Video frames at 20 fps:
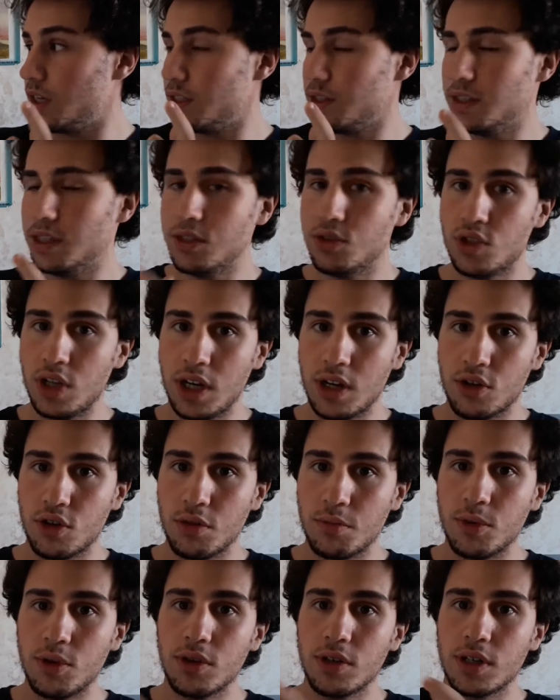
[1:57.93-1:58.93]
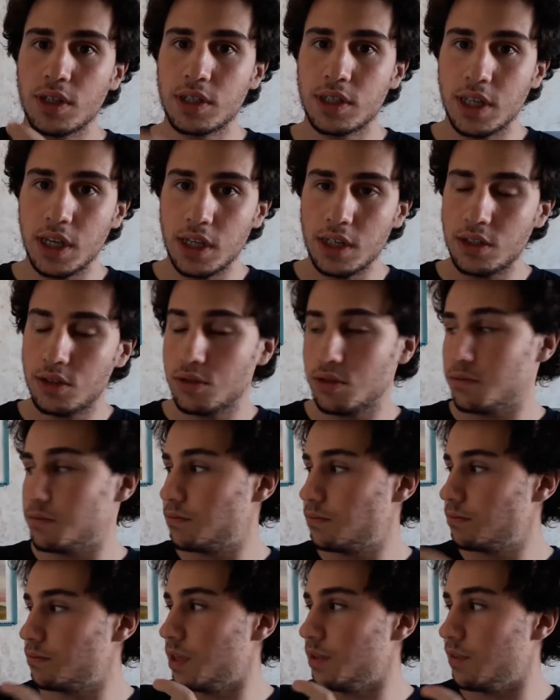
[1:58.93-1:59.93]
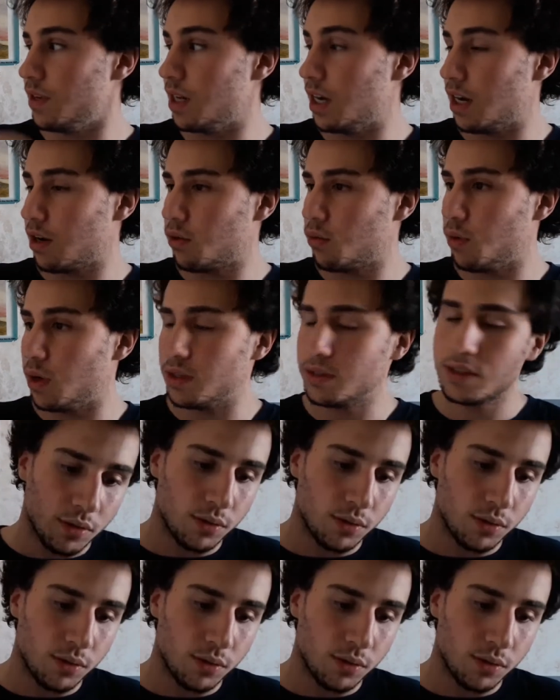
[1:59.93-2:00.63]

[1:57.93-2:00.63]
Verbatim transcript: di Giacomo Cason Bevilacqua.